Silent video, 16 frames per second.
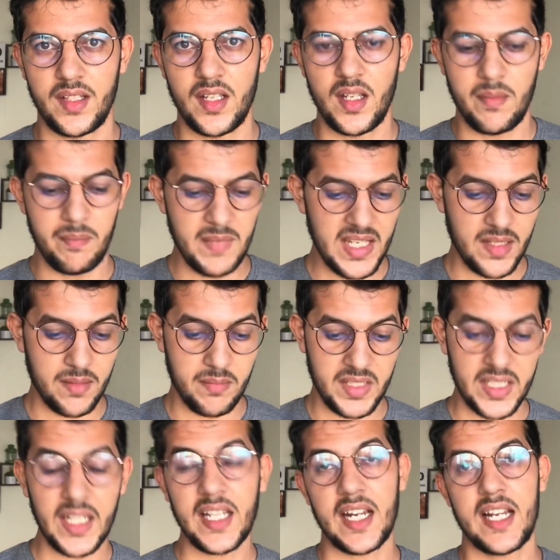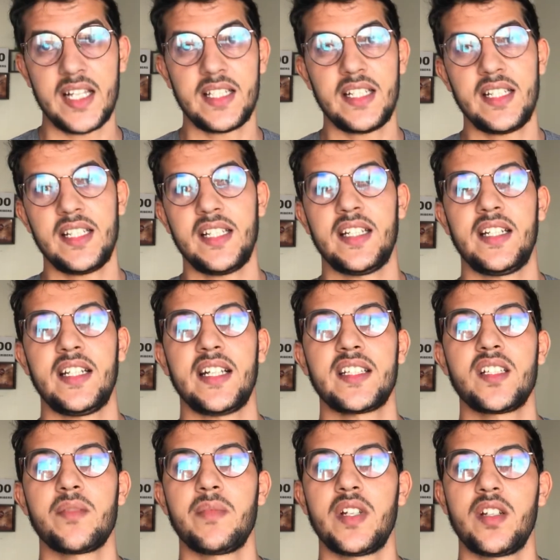مي ماشي غير هذا اللي اللي
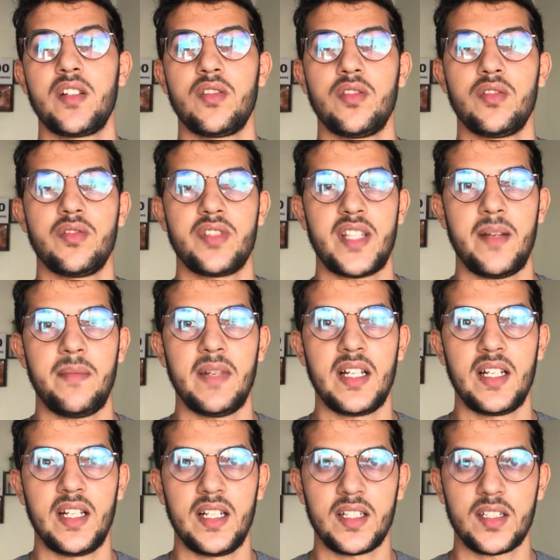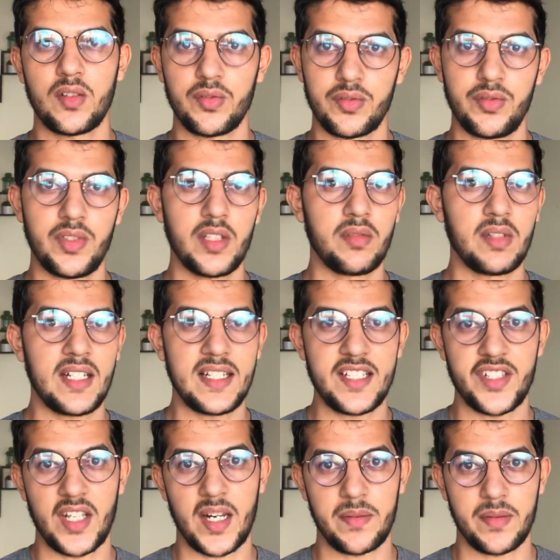خديت منه زعما الكونتوني ولا اللي
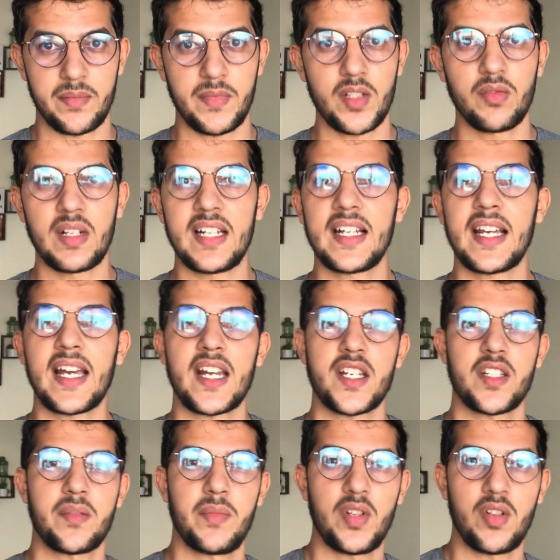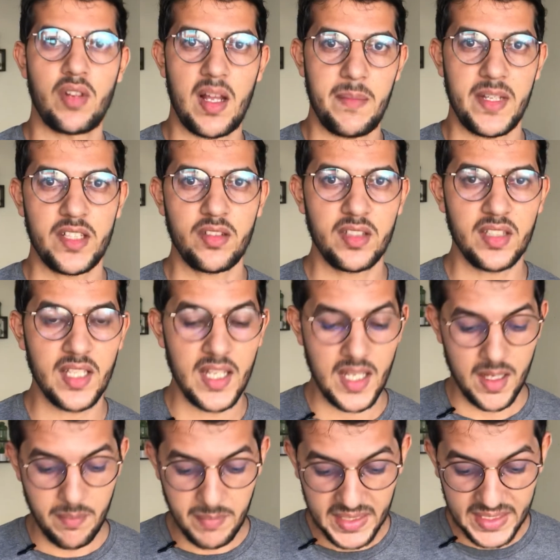جربت منه ولا اللي خرجت منه لا ميثود
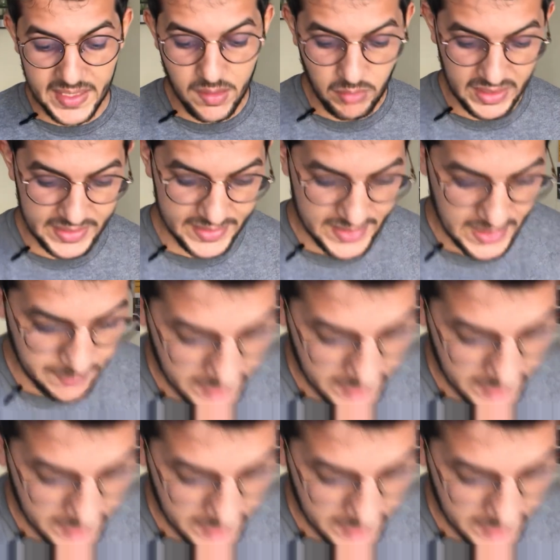مي كاين واحد الكتاب